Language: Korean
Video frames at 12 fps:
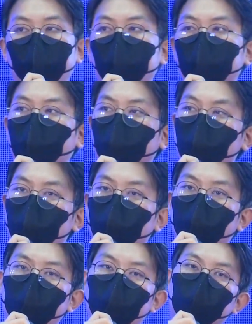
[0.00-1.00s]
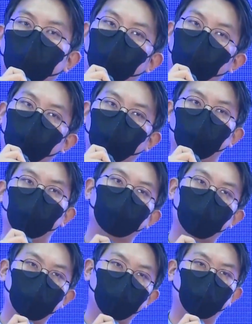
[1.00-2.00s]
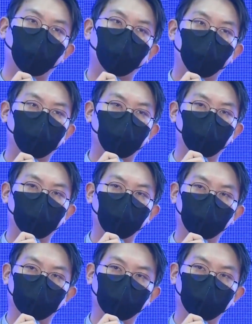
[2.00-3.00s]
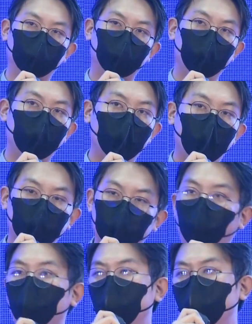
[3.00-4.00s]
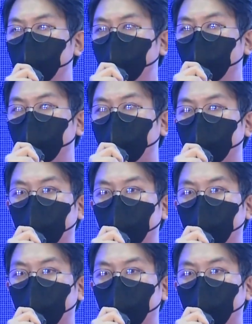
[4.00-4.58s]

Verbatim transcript: 데이터를 왜 일찍이 2014년부터 봤냐면요. 저희가 보는